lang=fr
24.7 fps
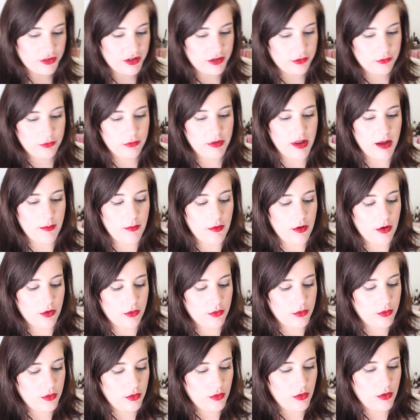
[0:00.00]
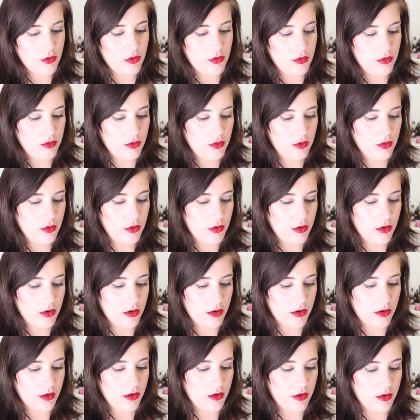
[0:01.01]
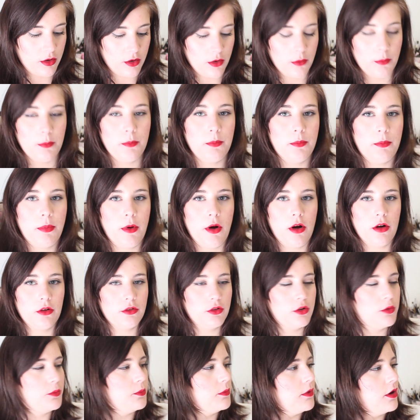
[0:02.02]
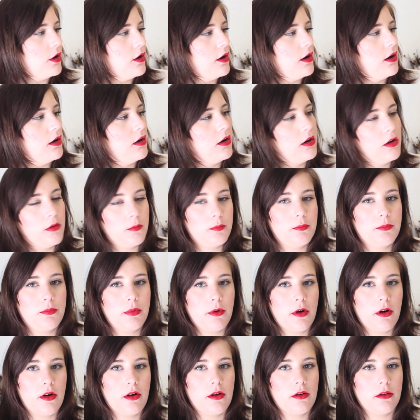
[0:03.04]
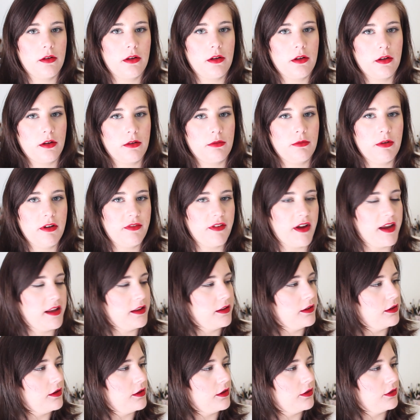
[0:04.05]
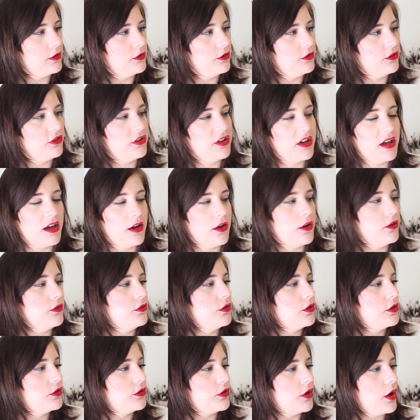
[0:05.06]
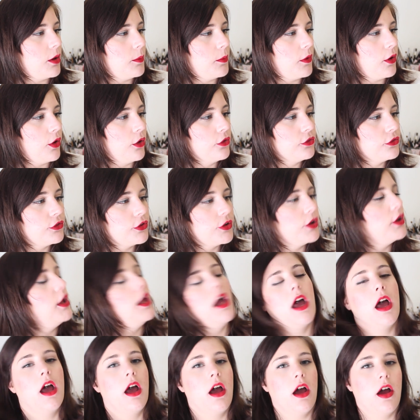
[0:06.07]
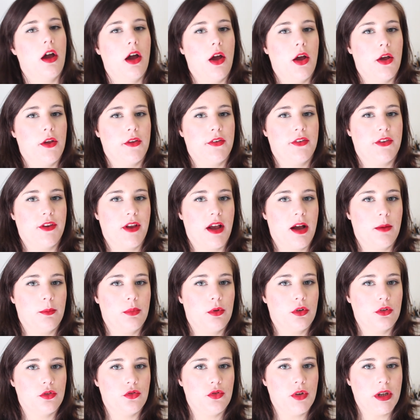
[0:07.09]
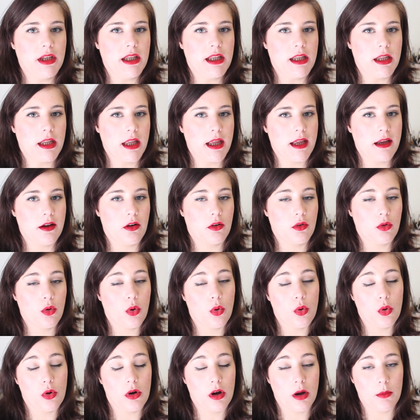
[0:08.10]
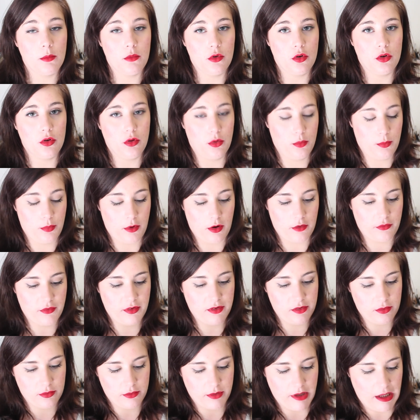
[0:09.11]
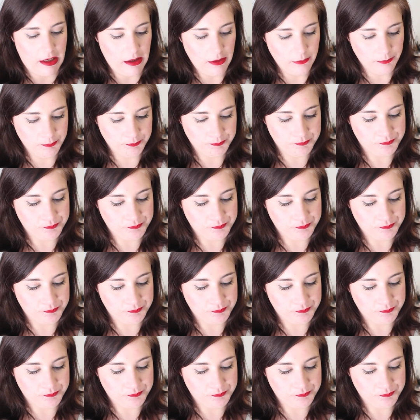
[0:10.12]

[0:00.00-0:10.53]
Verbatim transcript: j'ai tout d'abord eu le Pornomore Pore Refiner de chez Dr. Brandt. C'est un produit qui est en gros comme le professionnel